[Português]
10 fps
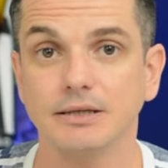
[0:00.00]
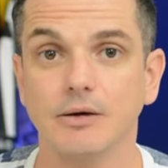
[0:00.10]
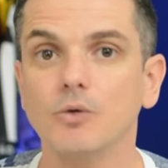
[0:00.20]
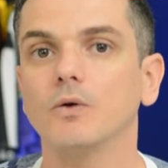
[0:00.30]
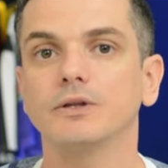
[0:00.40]

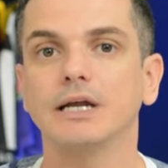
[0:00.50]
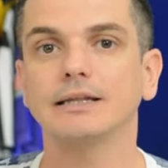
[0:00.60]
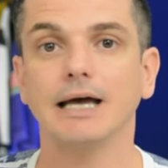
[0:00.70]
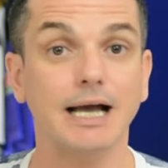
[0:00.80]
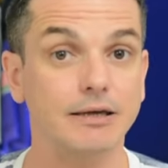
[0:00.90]
ter o
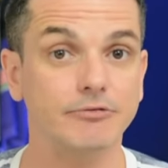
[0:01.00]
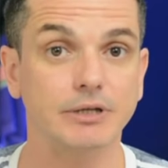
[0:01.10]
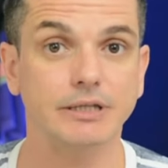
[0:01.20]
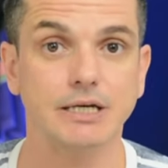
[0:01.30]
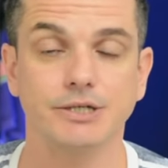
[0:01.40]
contra-ataque em
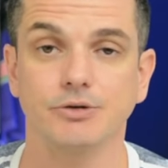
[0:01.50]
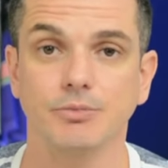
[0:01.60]
vantagem